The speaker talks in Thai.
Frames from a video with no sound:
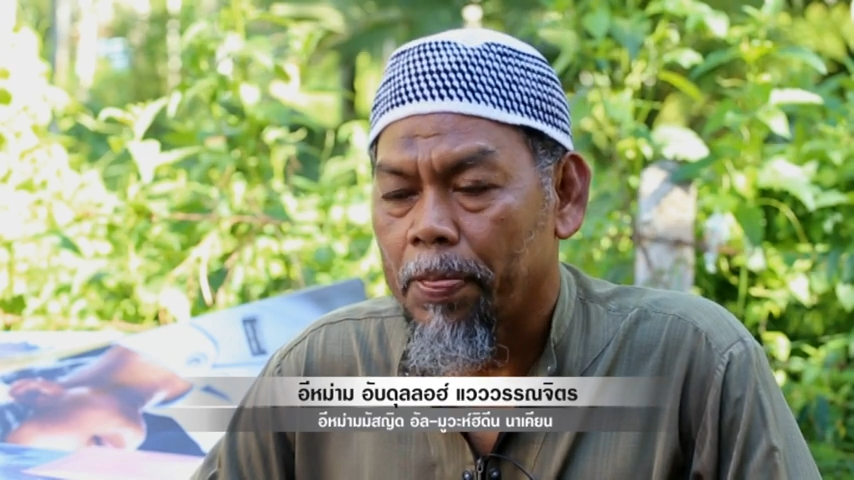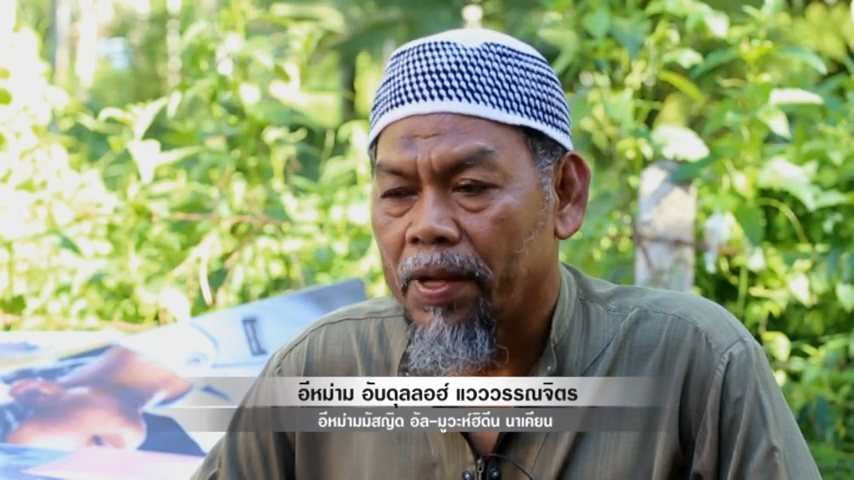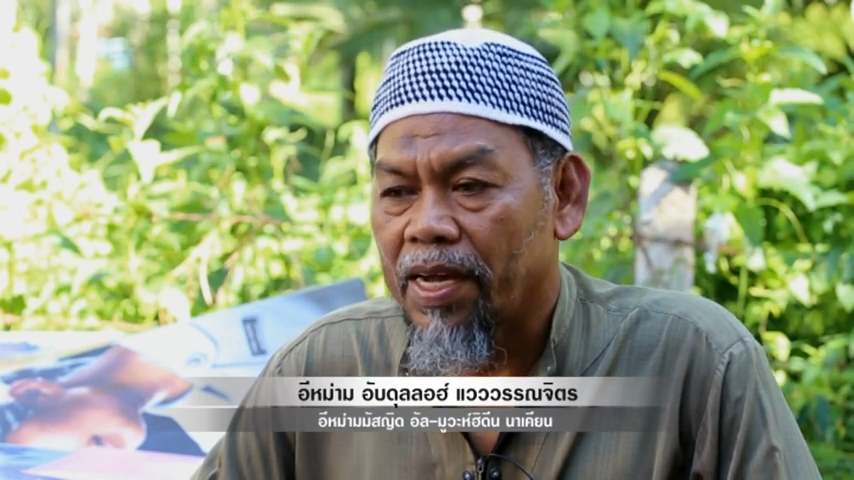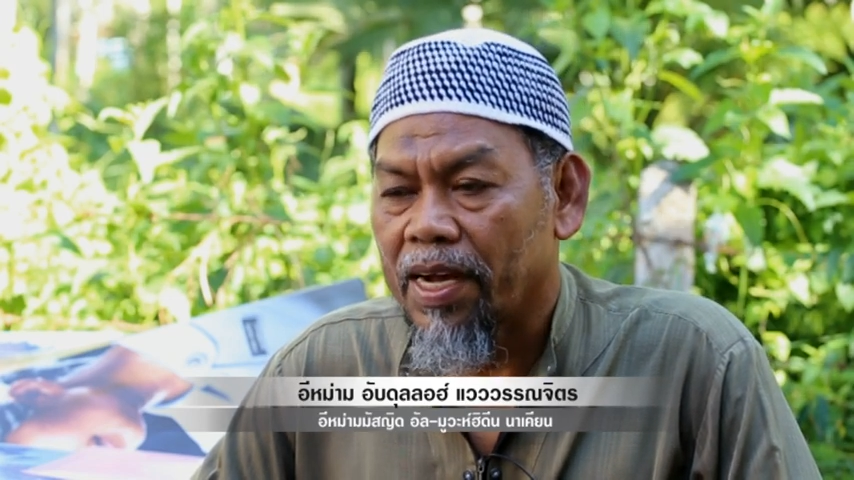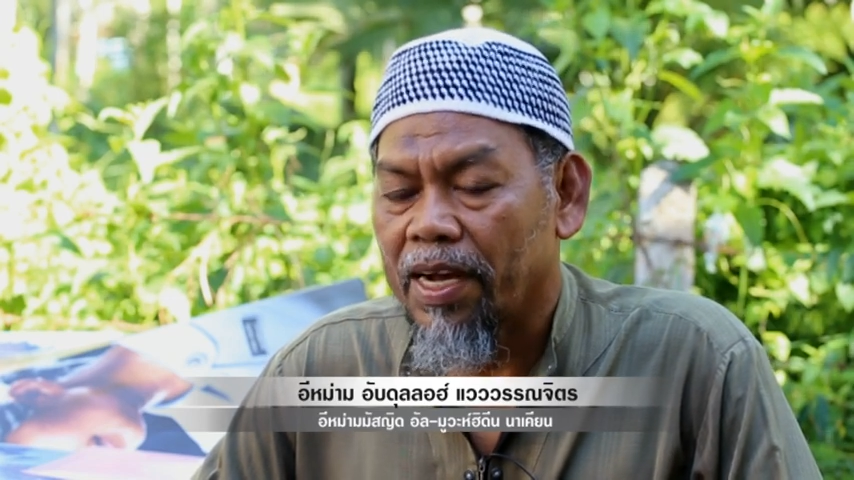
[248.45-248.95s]

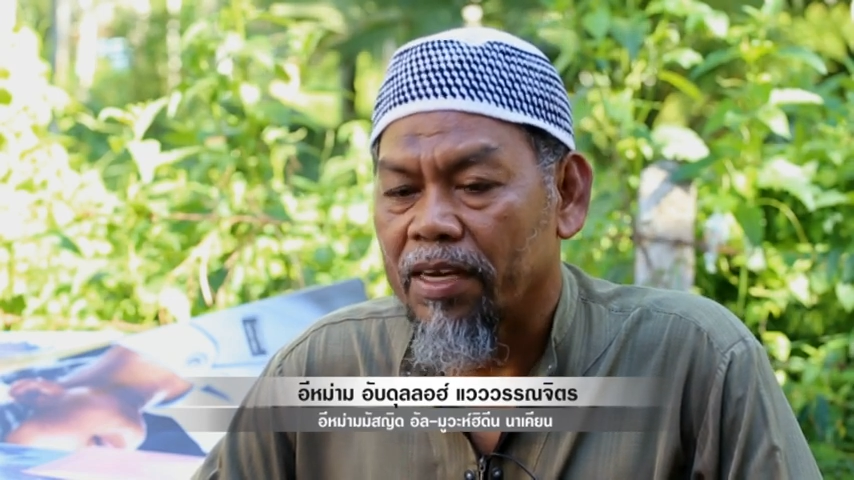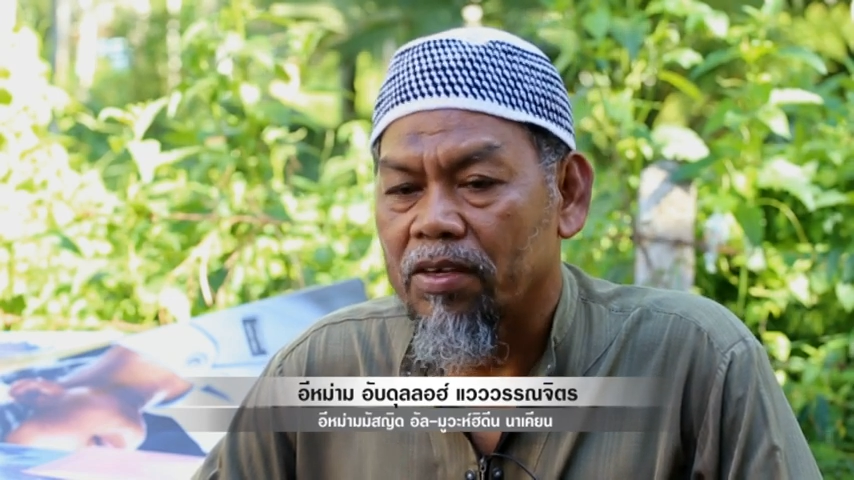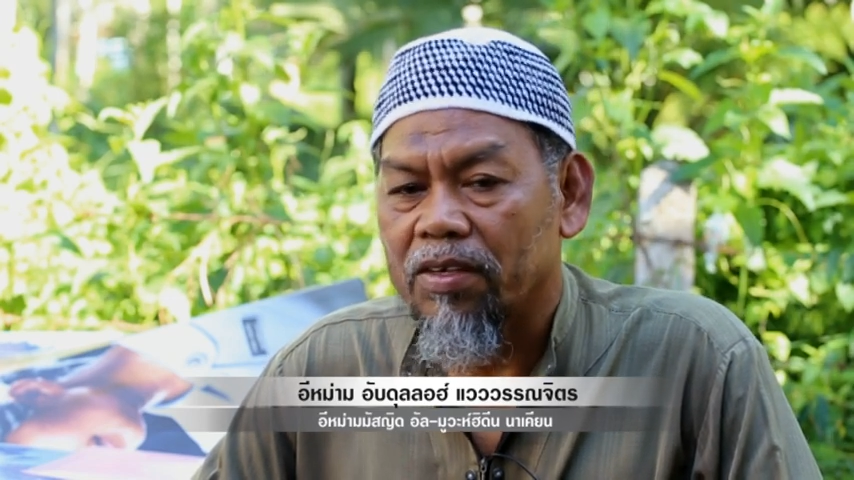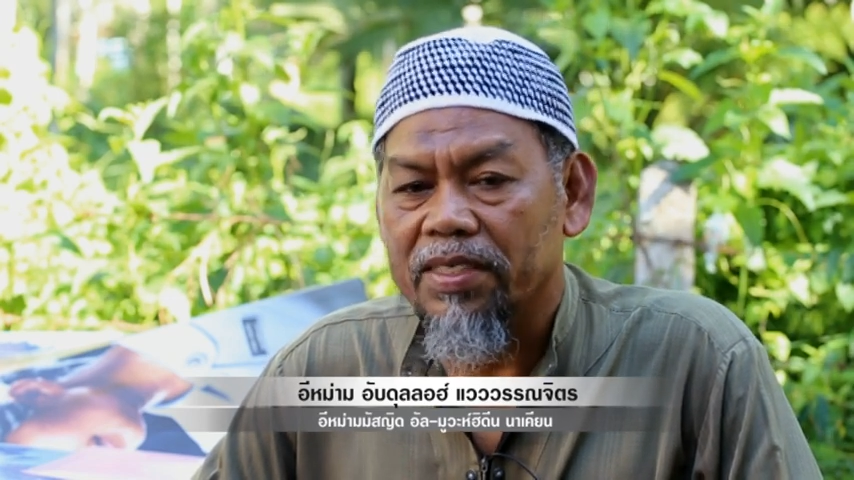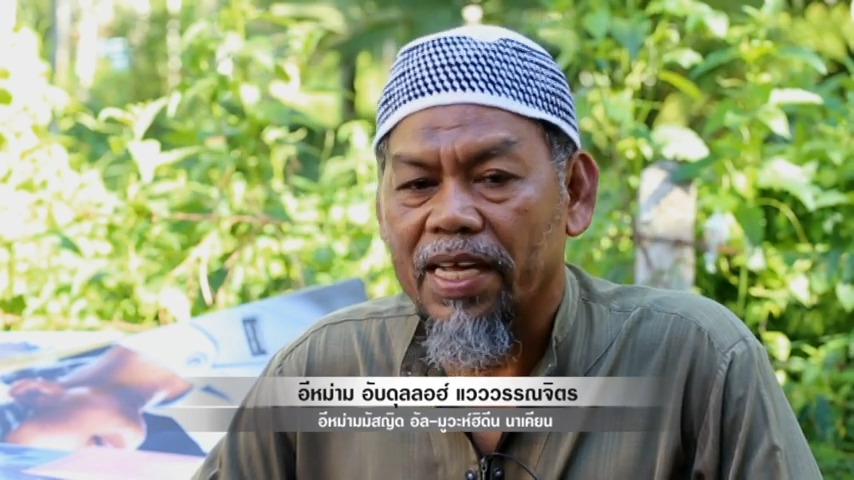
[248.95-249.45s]
นะอาการ
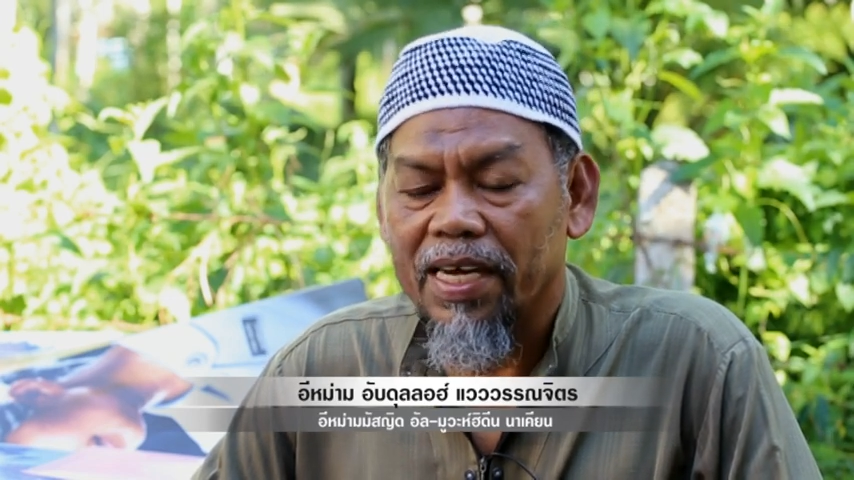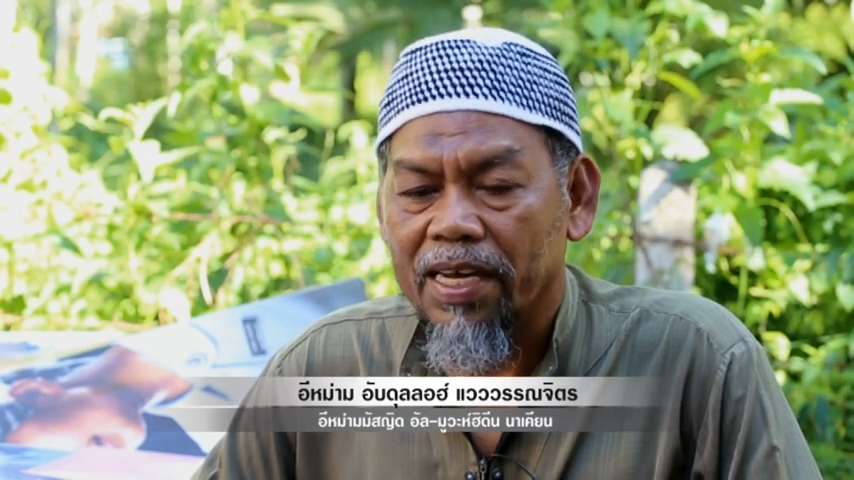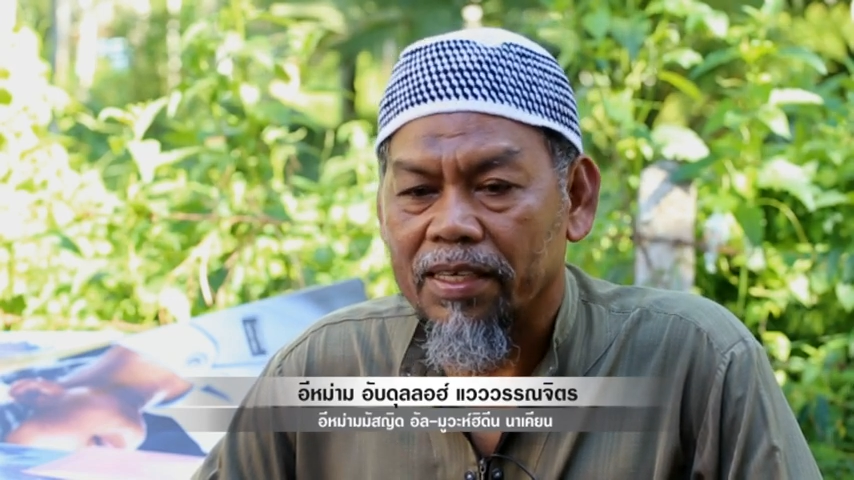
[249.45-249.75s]
ก็สาหั